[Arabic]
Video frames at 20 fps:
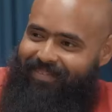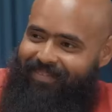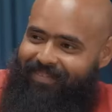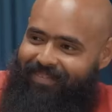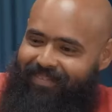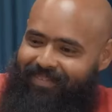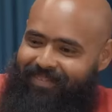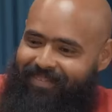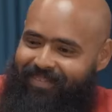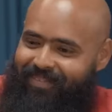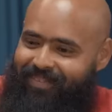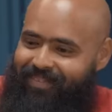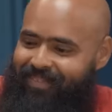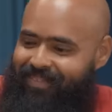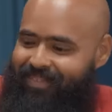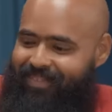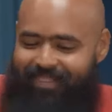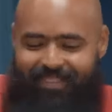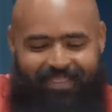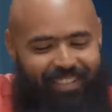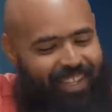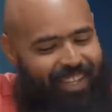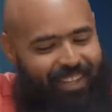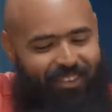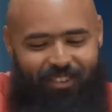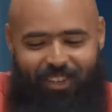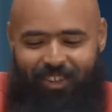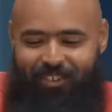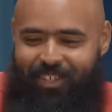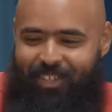لمؤاخذه محمد عبد العاطي
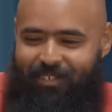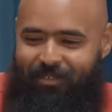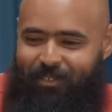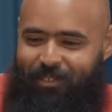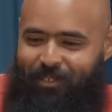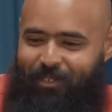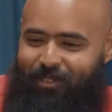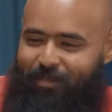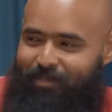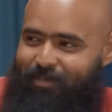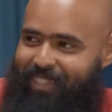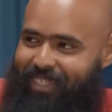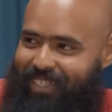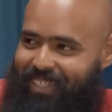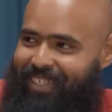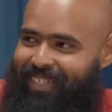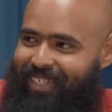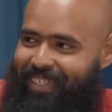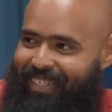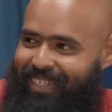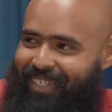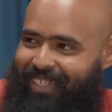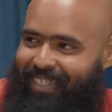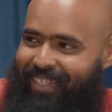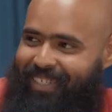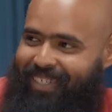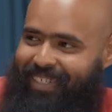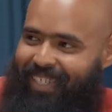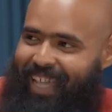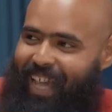حلو قوي نجم اهلا وسهلا
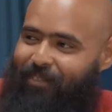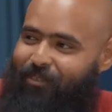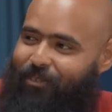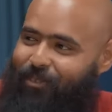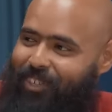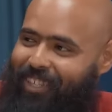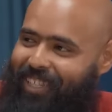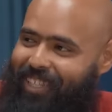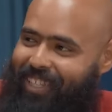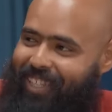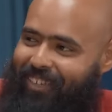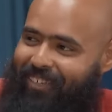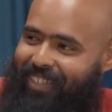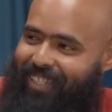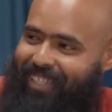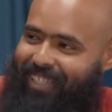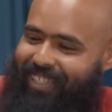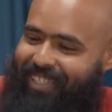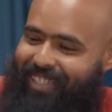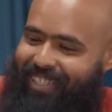عامل ايه؟ الحمد لله انت عامل ايه؟